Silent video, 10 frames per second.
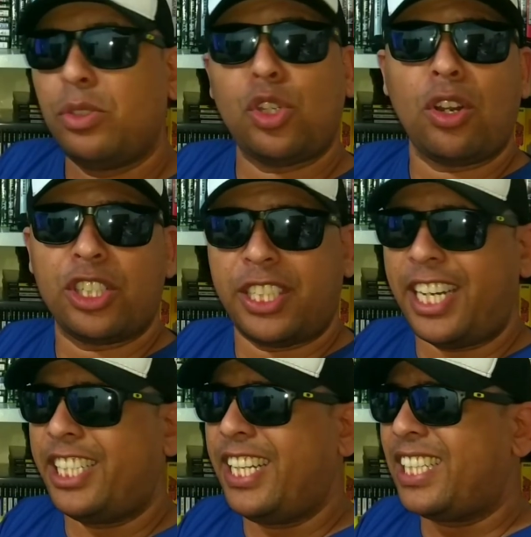Os jogos
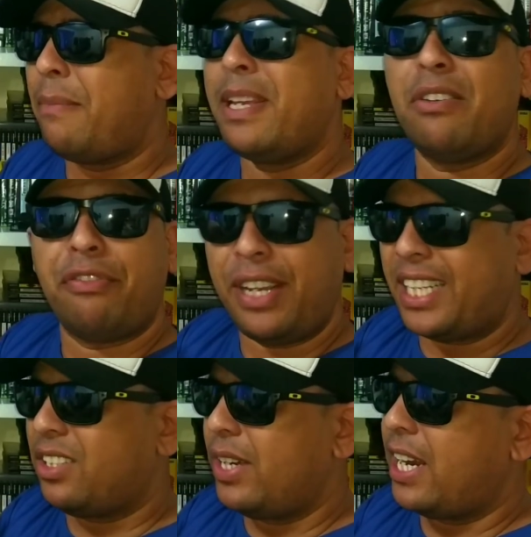3D também não
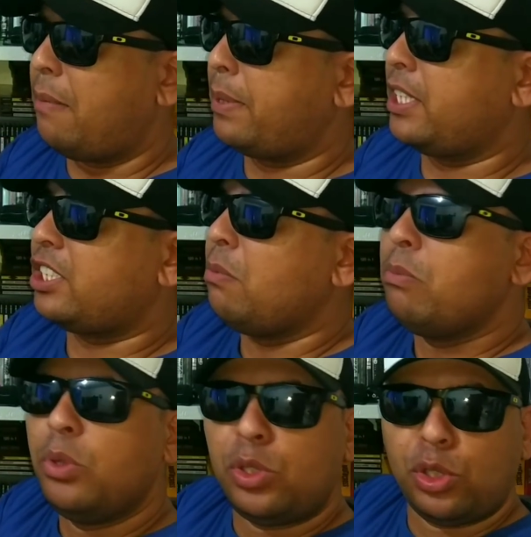fica tão legal, porque são
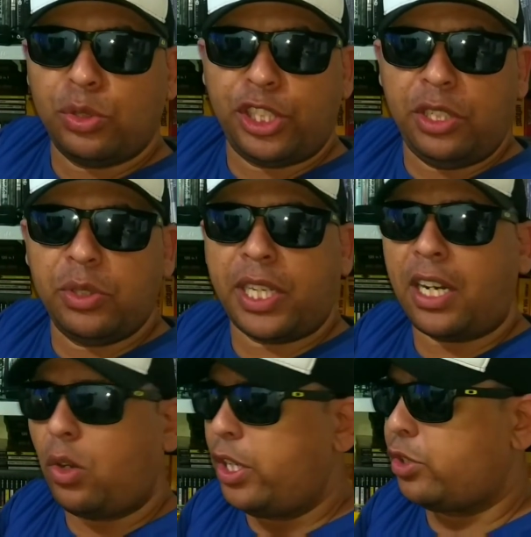muito juntinhos
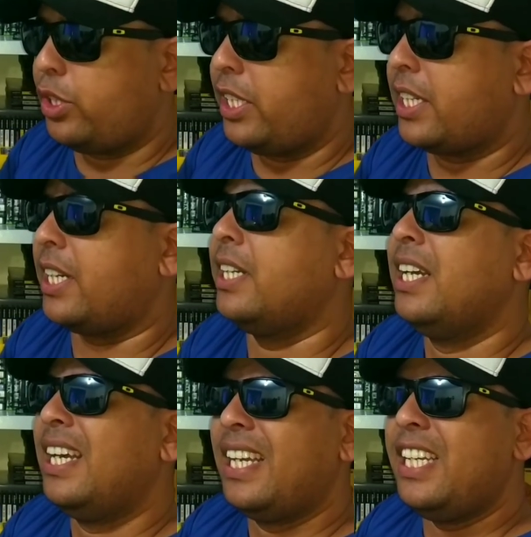analógicos, né, cara?
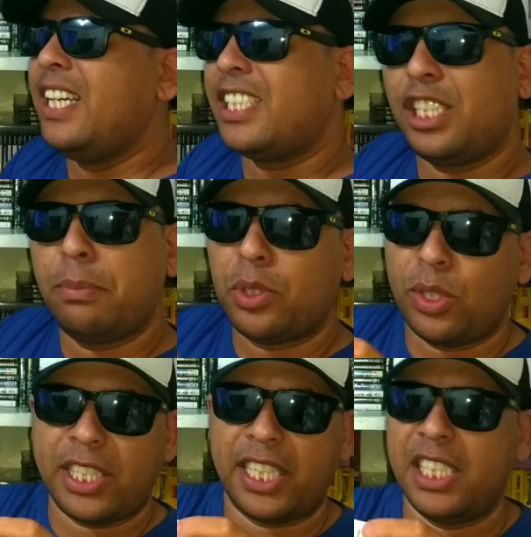E esses
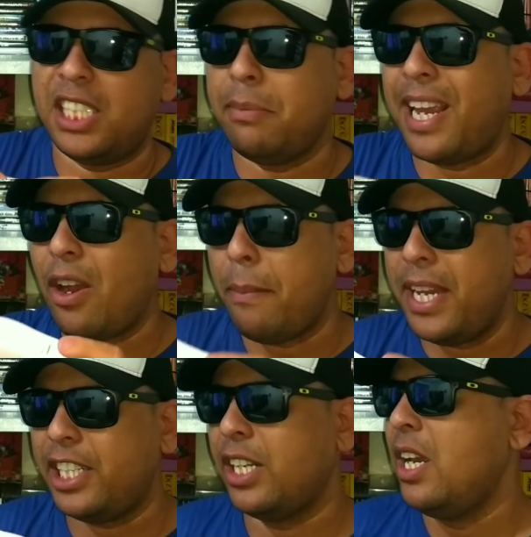botões aqui em cima
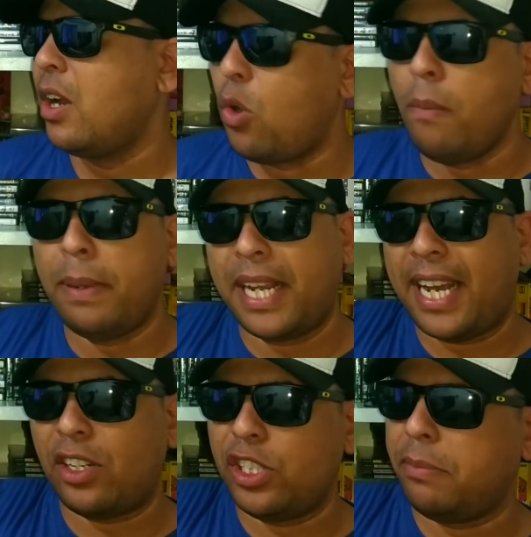realmente
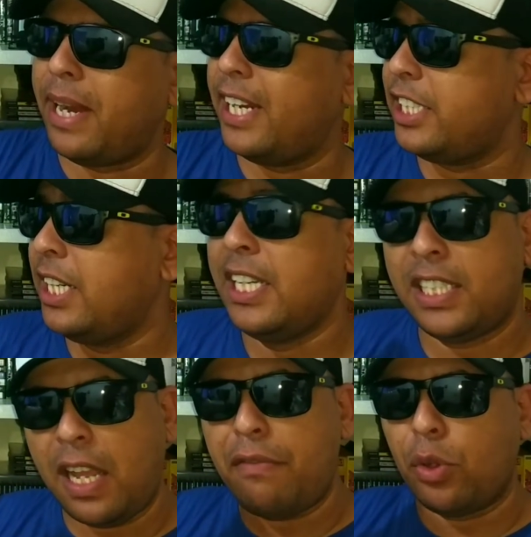complicaram demais.
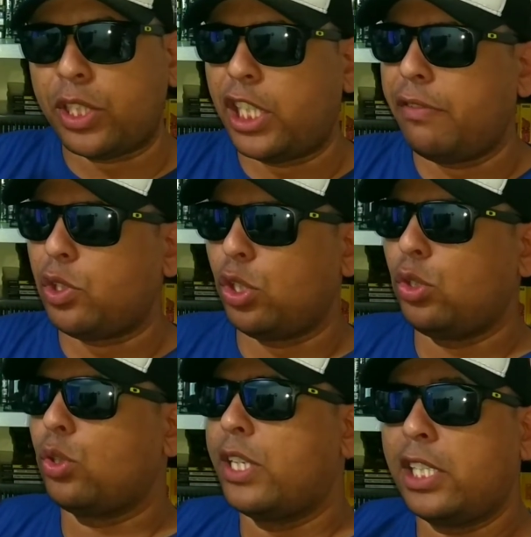Teve outras
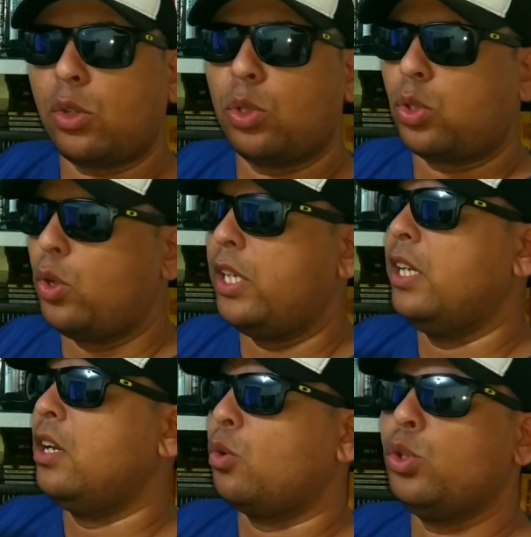revisões do, desse
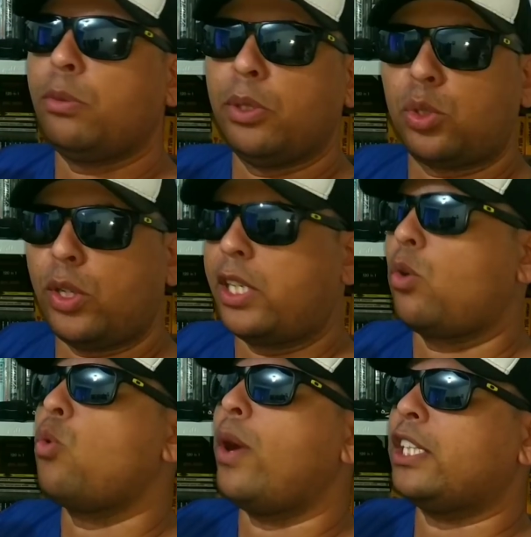controle, com os
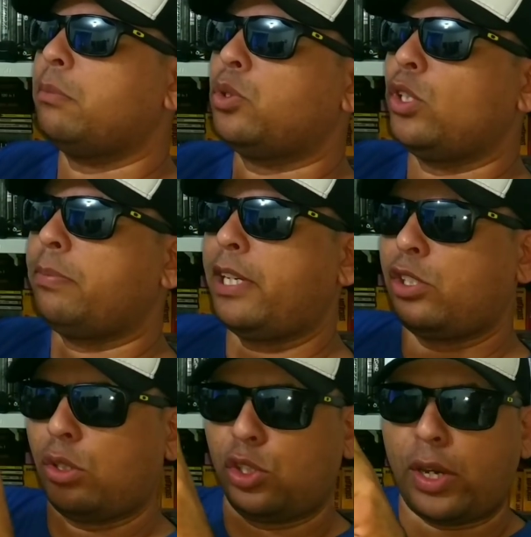botões, com quatro botões
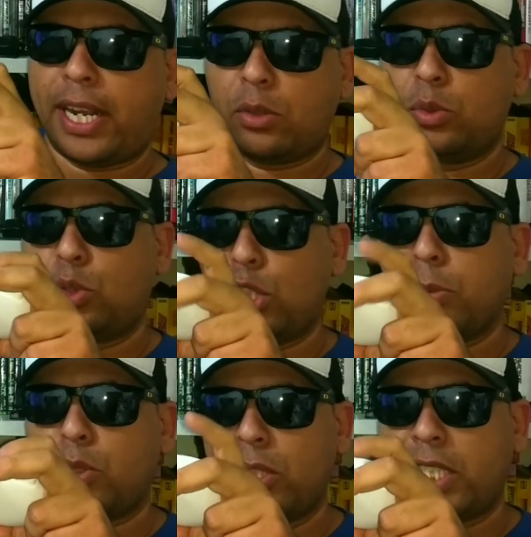para jogar com
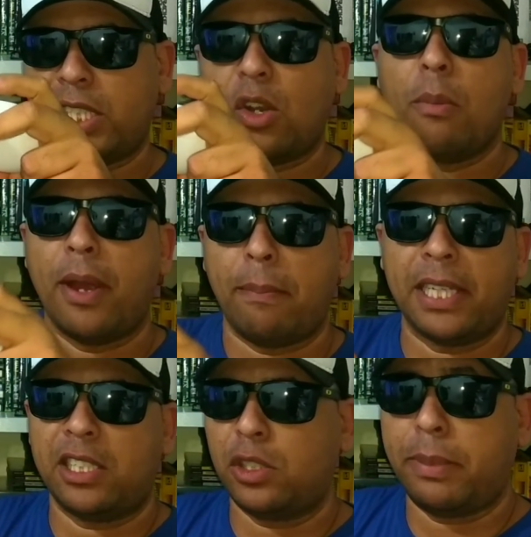dois botões, assim como é o
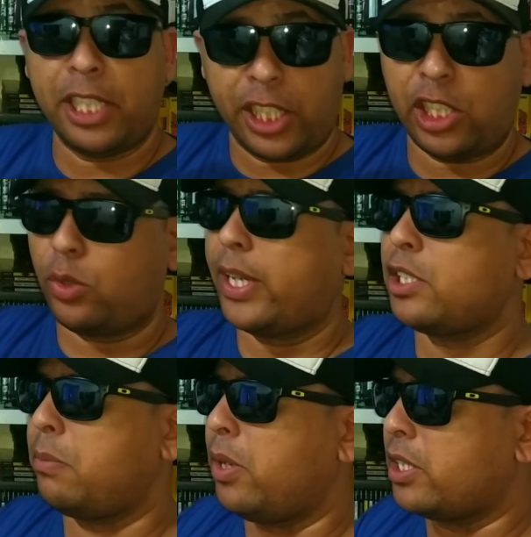padrão do PlayStation,
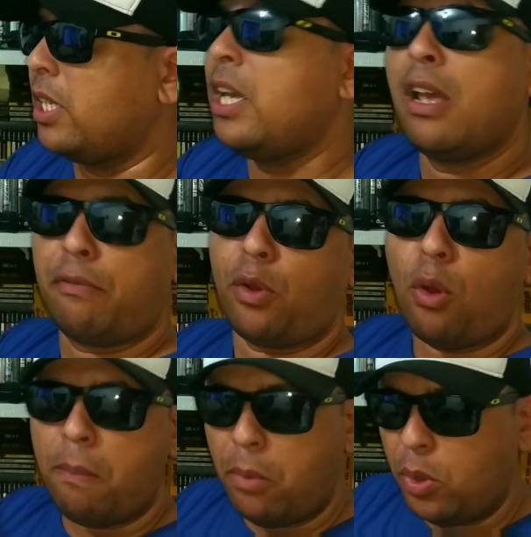do Xbox.
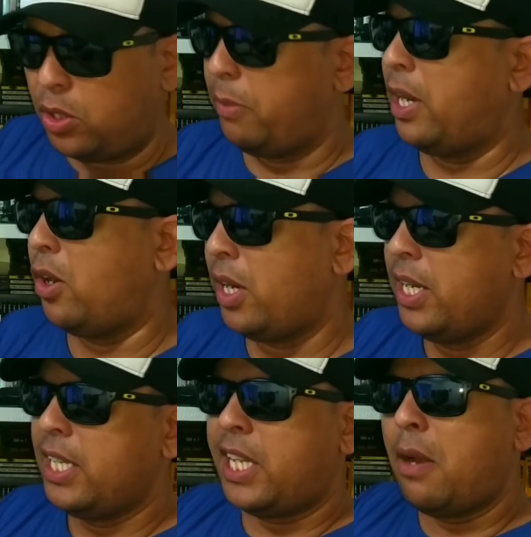Ficou muito
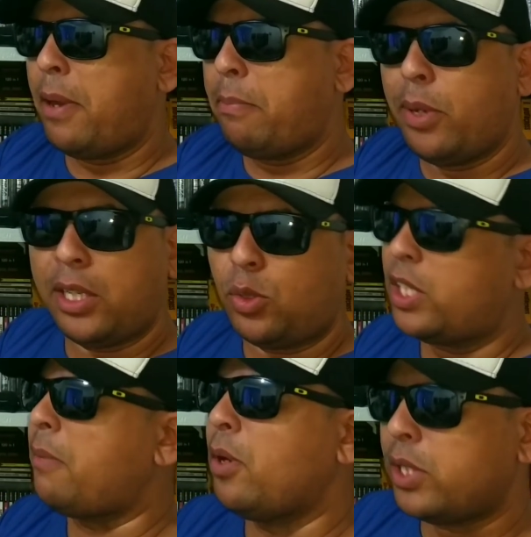melhor. Tem uma
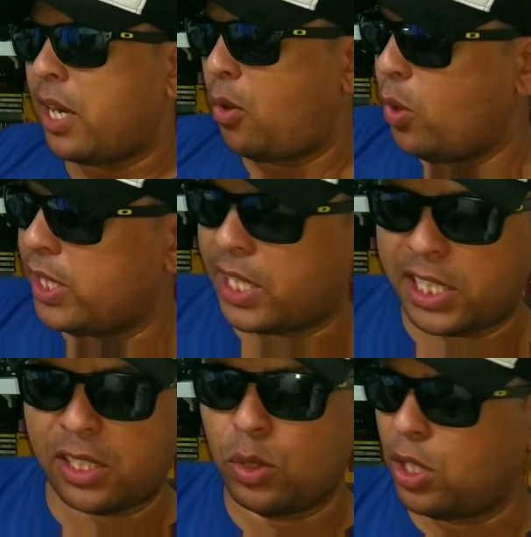empunhadura também. Outra coisa
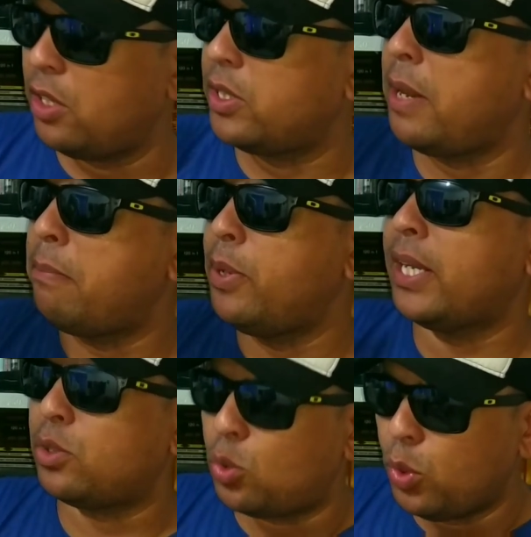que esse controle não tem,
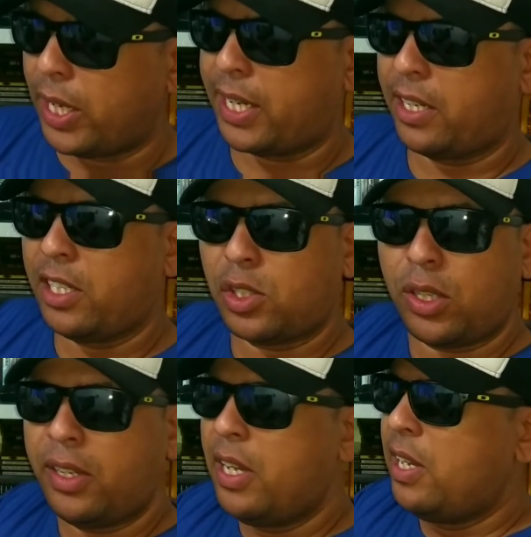empunhadura, cara. Olha
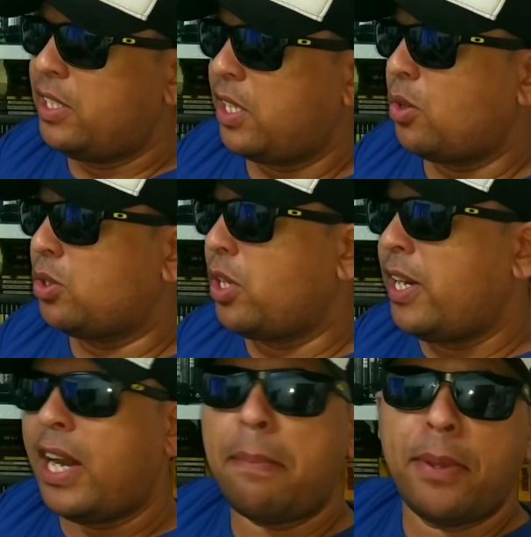só. Você
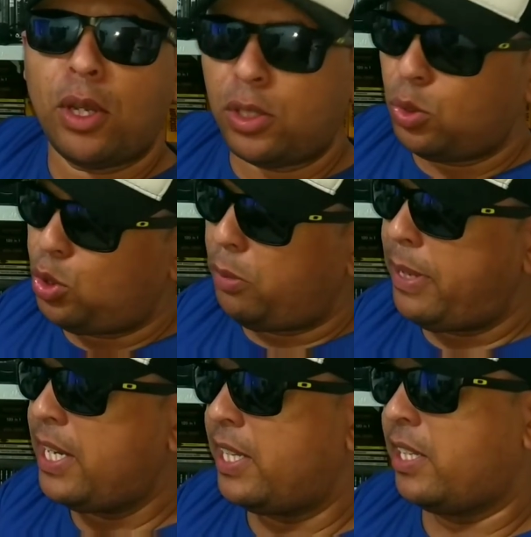controla ele, é pior do que o do
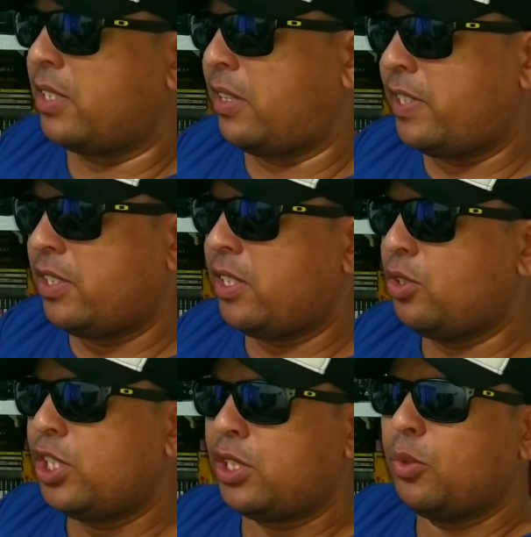Super Nintendo, cara. Você não
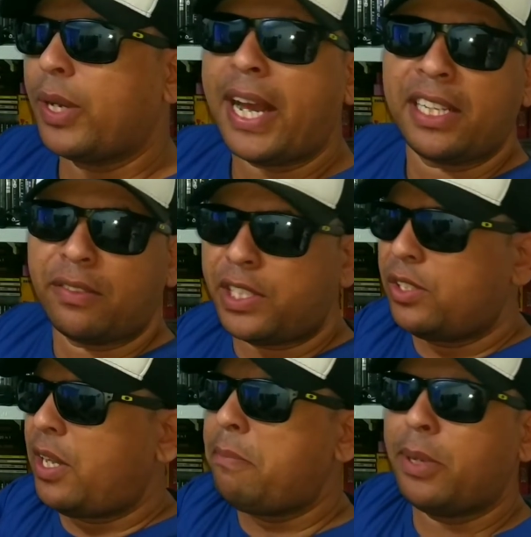tem onde segurar, então
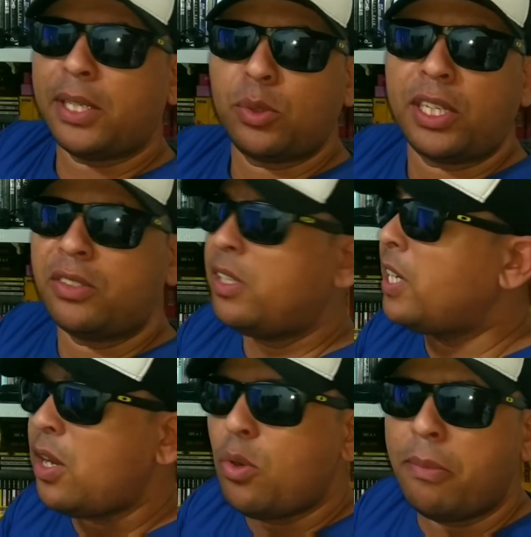você não tem empunhadura
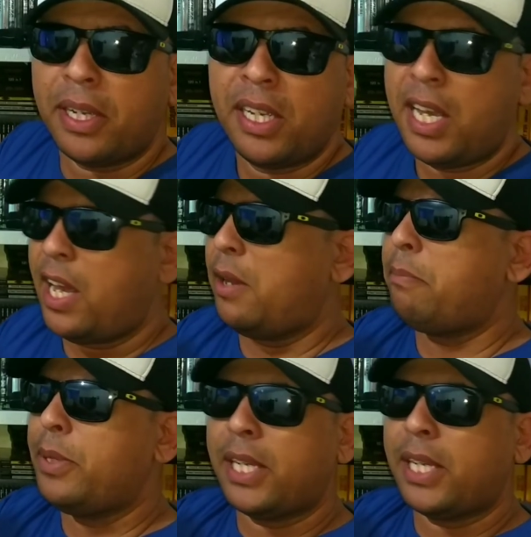nenhuma. É